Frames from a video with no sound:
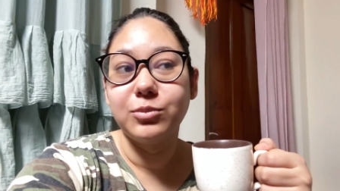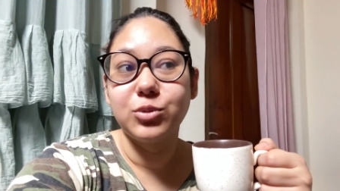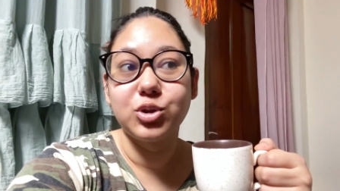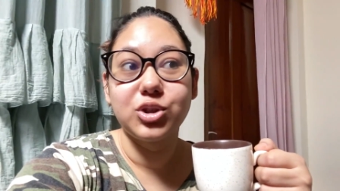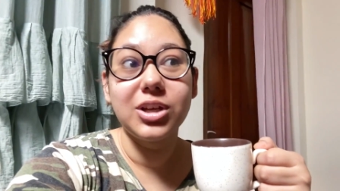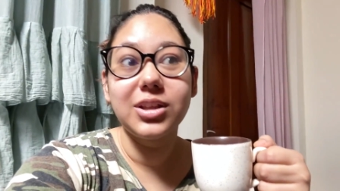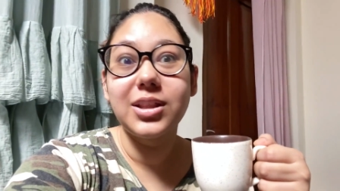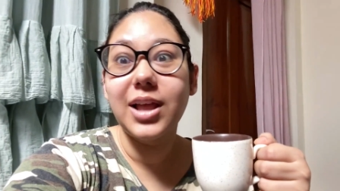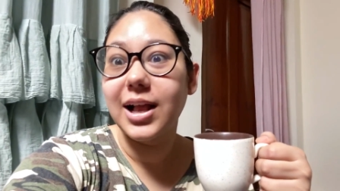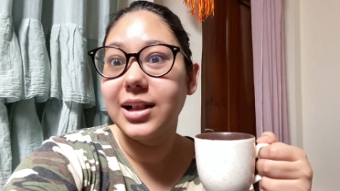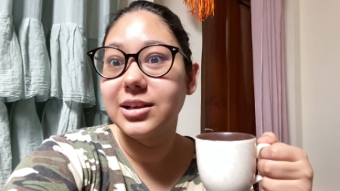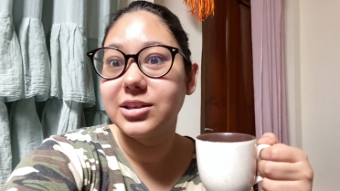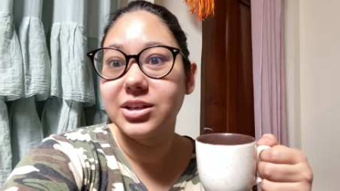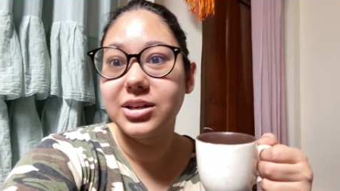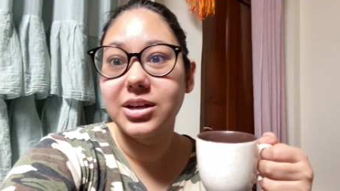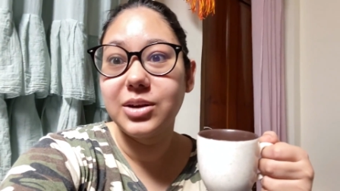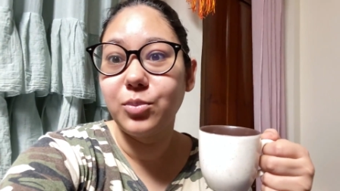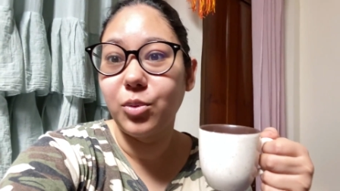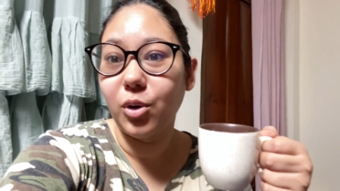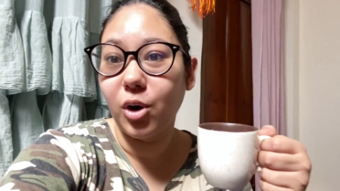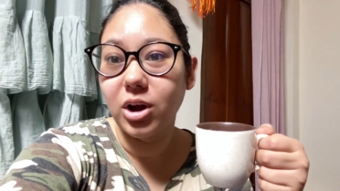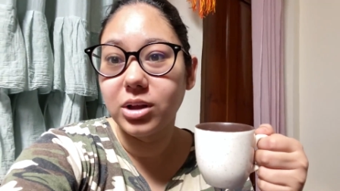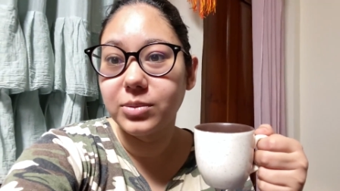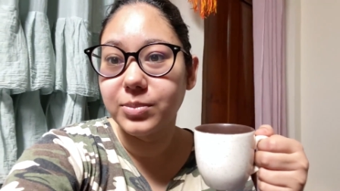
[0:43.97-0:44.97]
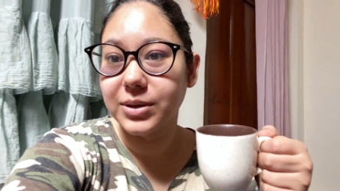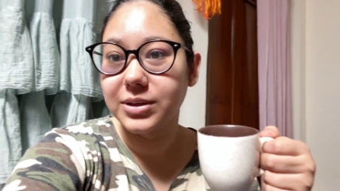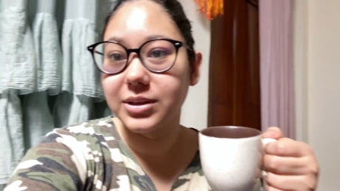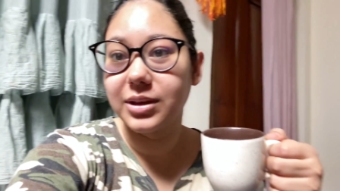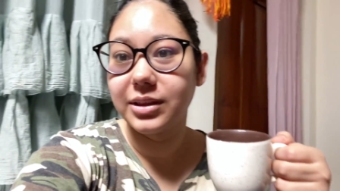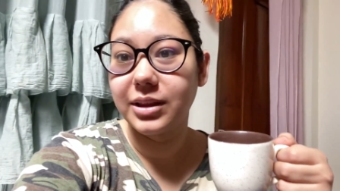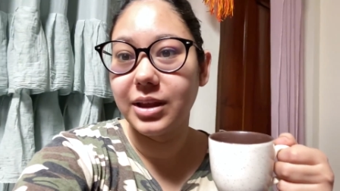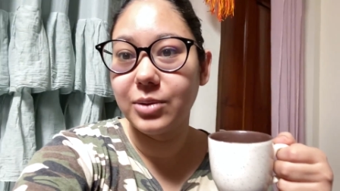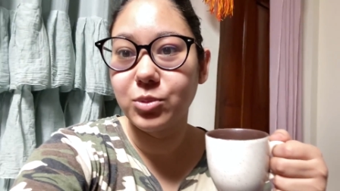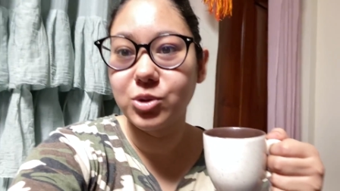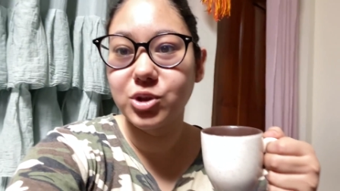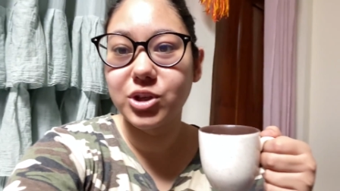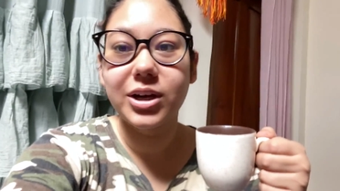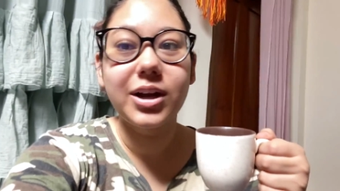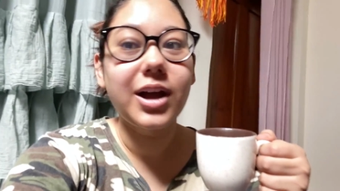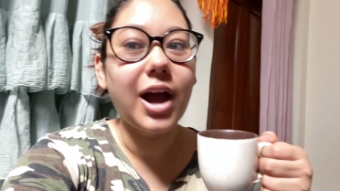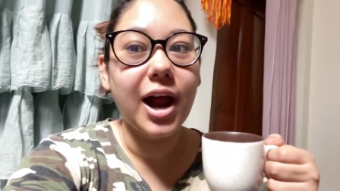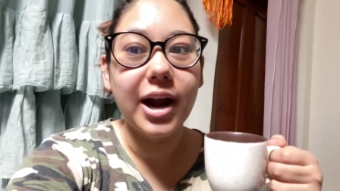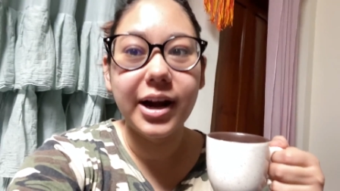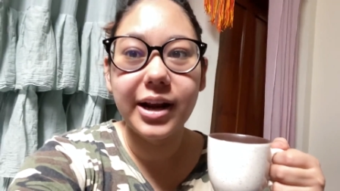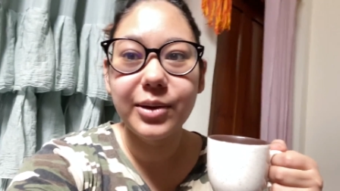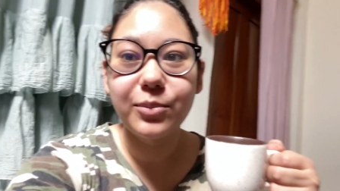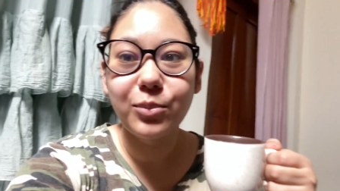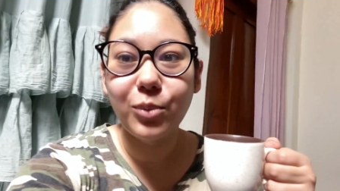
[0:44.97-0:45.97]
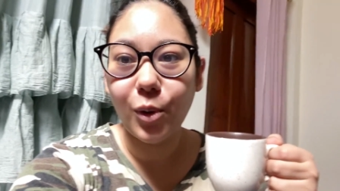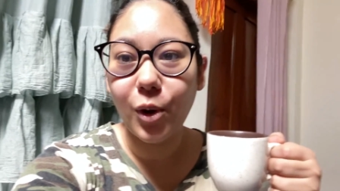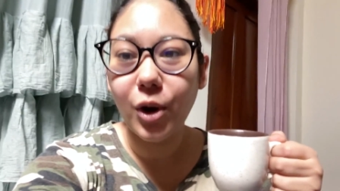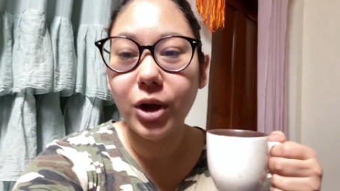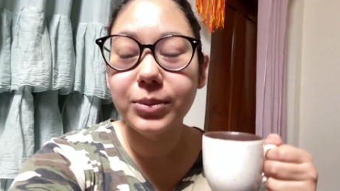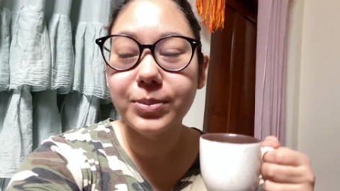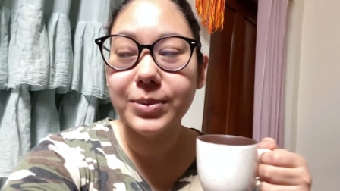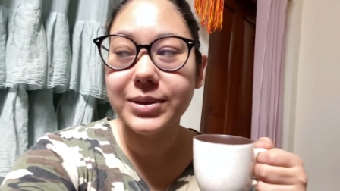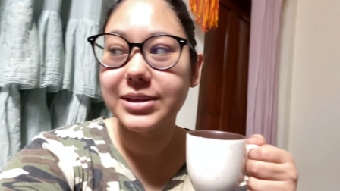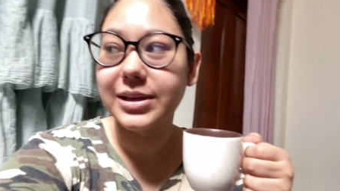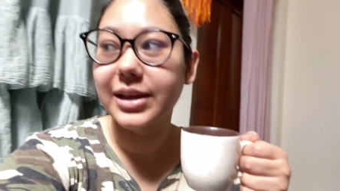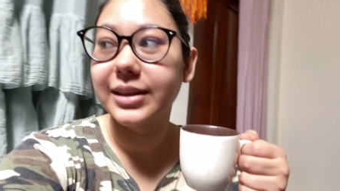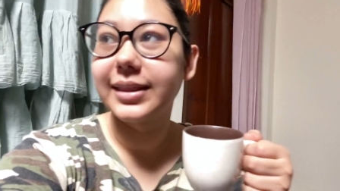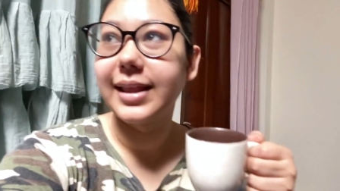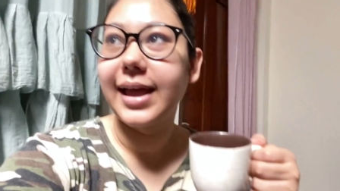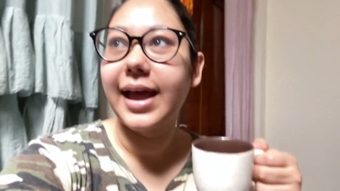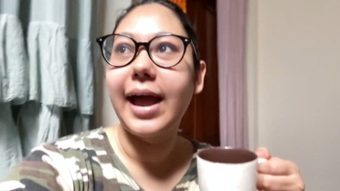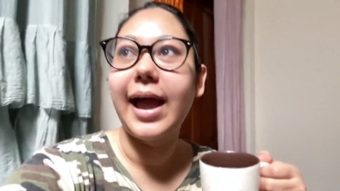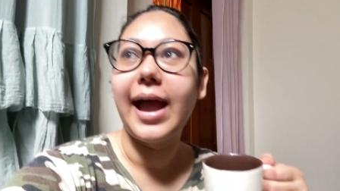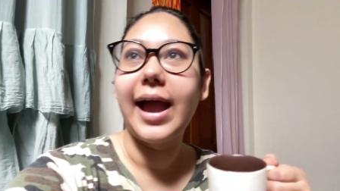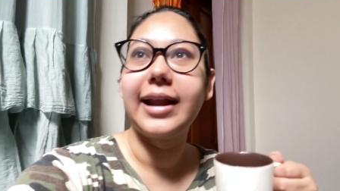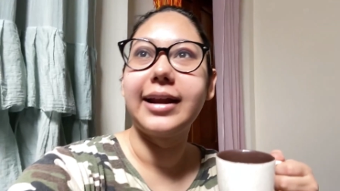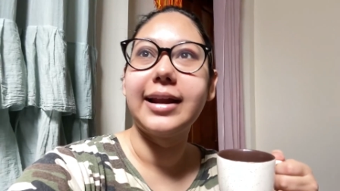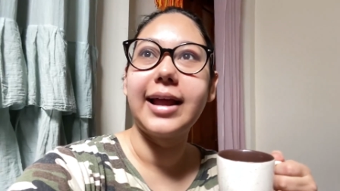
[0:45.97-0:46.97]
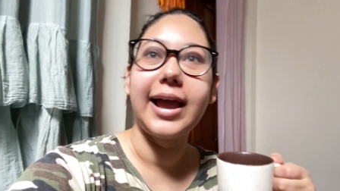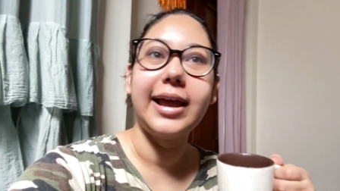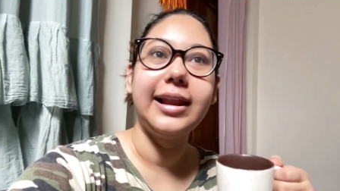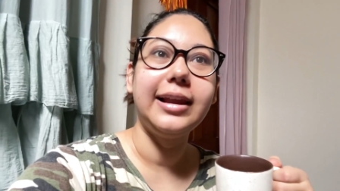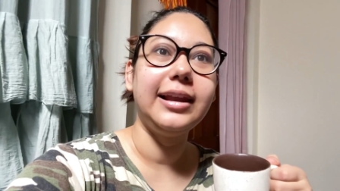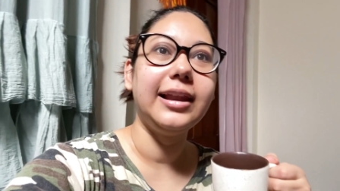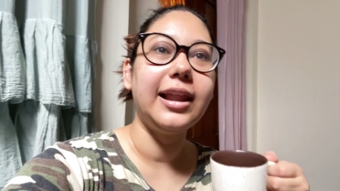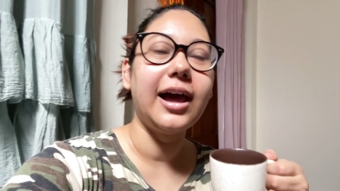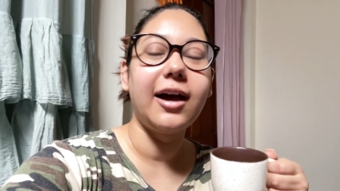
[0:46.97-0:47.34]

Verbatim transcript: मुझे दालचीनी बहुत पसंद है मुझे काढ़े बहुत पसंद है एंड आई